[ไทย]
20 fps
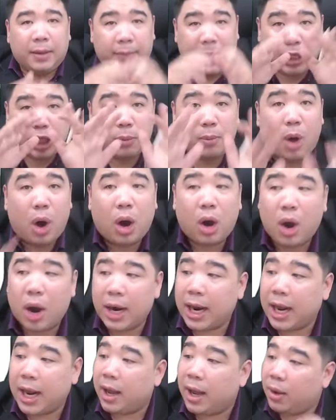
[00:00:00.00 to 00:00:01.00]
พี่ต้องบอกก่อน
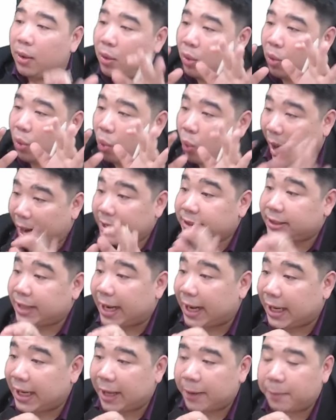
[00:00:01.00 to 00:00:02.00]
นะ วันจริ
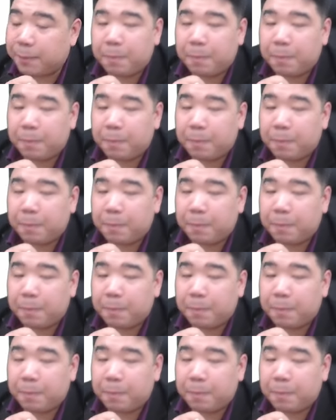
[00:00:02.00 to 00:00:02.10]
งเนี่ย